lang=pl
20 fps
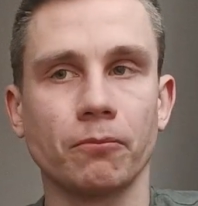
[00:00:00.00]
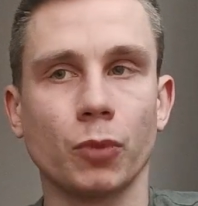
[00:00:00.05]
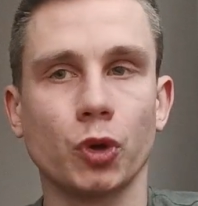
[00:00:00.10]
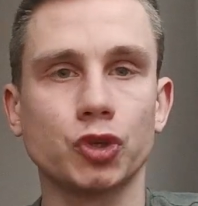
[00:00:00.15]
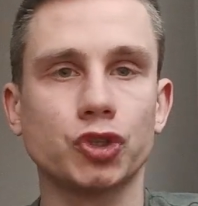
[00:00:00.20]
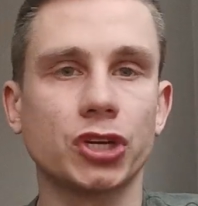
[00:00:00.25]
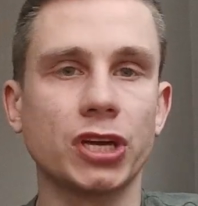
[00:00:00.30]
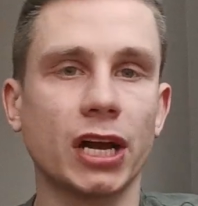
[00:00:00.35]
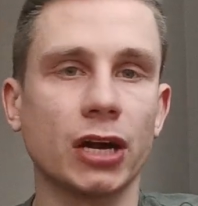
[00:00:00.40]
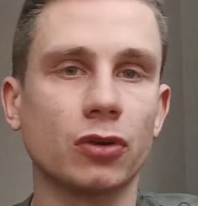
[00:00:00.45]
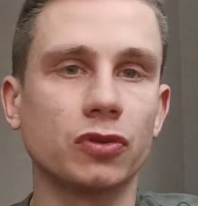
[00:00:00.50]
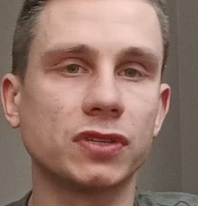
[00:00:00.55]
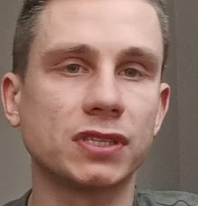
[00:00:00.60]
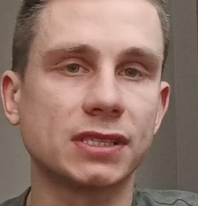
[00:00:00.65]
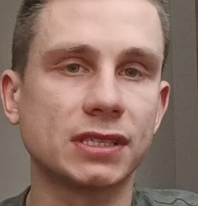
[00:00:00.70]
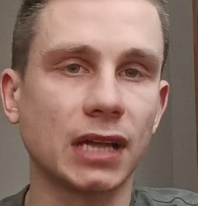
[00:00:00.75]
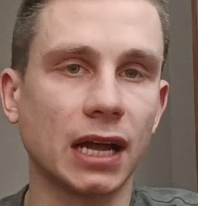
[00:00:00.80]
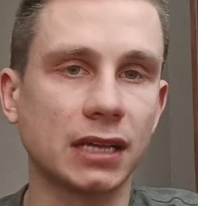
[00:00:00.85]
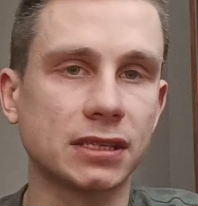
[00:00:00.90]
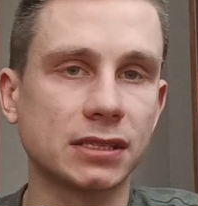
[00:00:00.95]
może jakąś
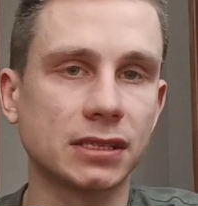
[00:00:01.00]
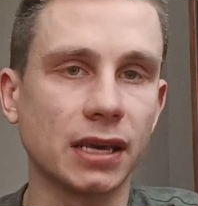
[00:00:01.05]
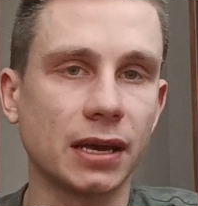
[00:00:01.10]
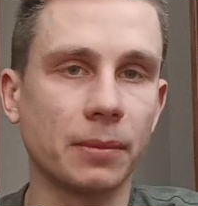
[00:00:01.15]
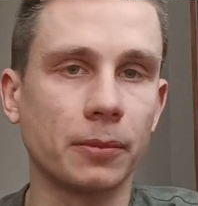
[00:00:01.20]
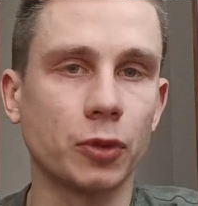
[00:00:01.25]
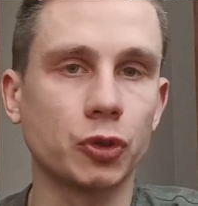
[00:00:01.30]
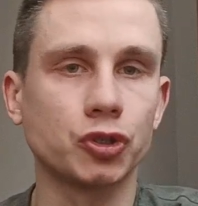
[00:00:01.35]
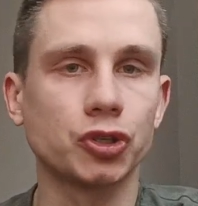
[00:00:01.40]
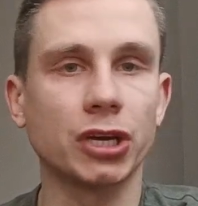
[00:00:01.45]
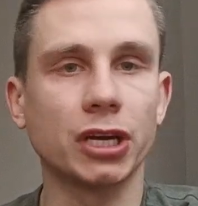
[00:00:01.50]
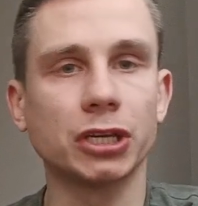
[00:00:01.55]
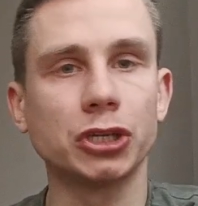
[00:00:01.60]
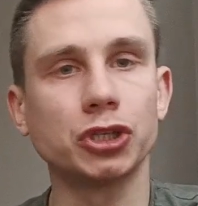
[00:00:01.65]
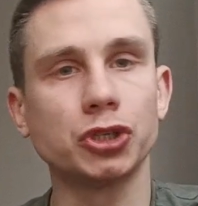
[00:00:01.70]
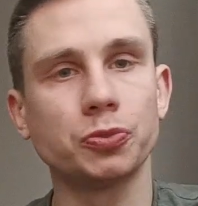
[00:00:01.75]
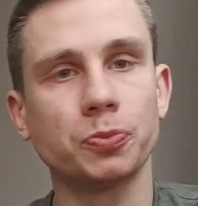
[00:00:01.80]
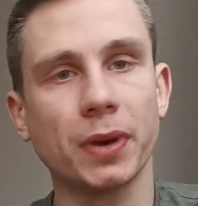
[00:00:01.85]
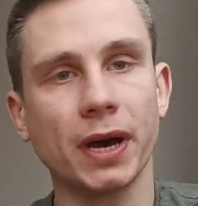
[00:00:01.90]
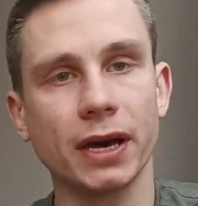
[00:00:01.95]
stację, może
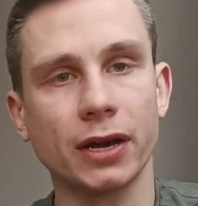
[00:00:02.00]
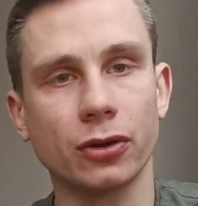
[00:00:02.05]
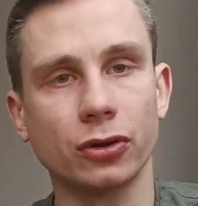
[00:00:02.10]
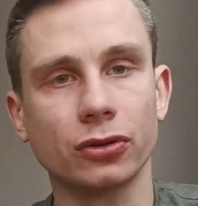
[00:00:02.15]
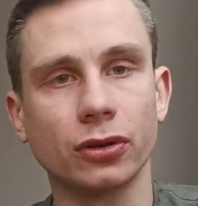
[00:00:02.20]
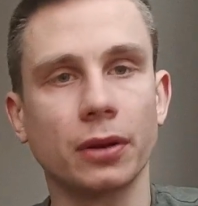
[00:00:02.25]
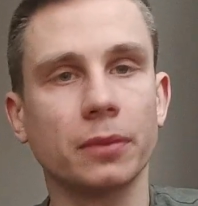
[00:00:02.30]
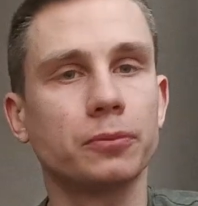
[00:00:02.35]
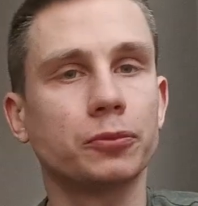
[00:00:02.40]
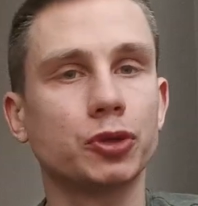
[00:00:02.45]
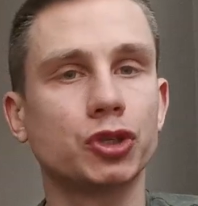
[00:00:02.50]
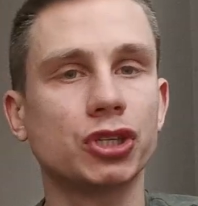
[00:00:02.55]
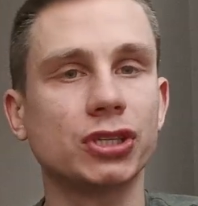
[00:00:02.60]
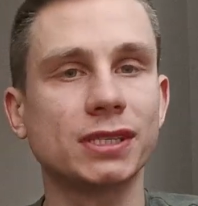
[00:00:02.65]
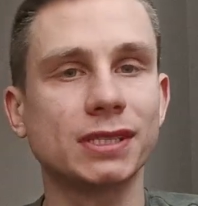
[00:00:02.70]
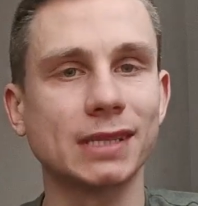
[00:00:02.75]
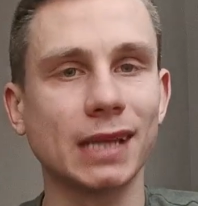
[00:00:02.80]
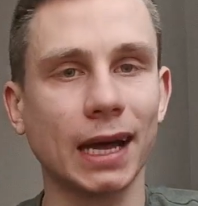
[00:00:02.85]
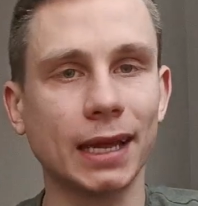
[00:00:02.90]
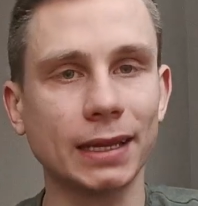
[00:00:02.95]
jakiś peron,
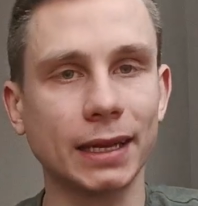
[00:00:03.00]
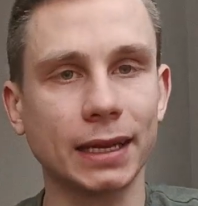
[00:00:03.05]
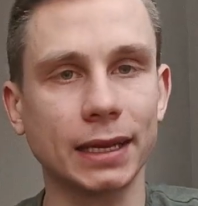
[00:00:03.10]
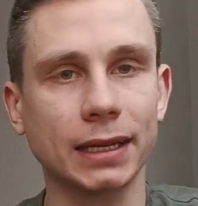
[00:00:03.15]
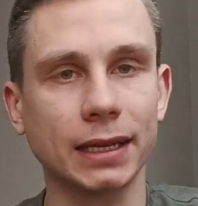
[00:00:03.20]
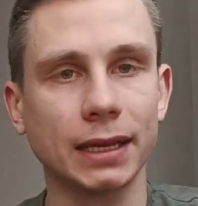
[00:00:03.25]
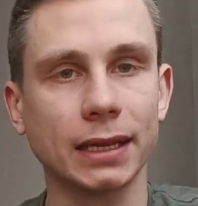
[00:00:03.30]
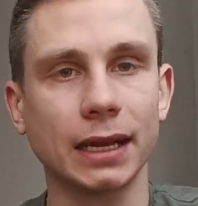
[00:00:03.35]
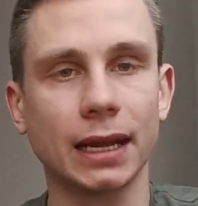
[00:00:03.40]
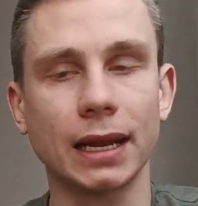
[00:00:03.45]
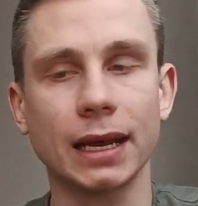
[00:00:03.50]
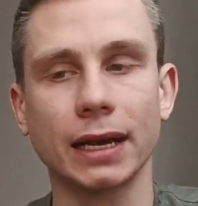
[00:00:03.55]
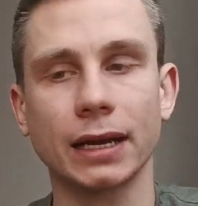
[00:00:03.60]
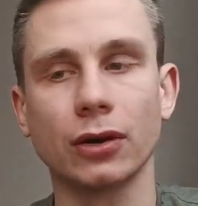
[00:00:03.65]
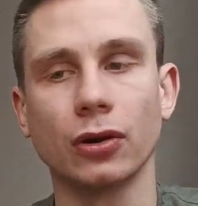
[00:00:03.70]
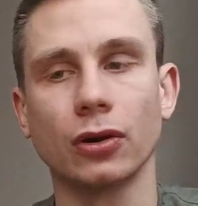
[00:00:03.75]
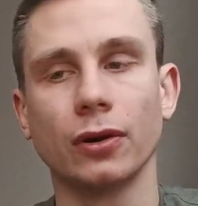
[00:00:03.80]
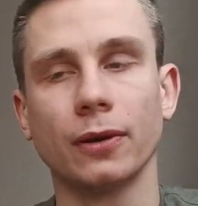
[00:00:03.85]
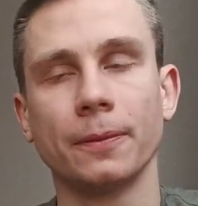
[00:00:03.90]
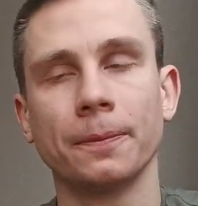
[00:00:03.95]
przystanek
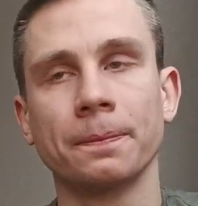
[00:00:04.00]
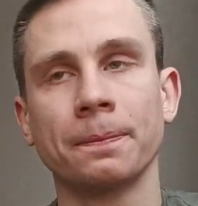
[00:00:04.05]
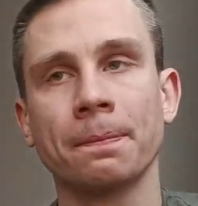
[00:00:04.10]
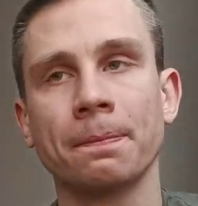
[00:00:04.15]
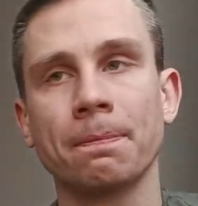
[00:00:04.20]
niedaleko,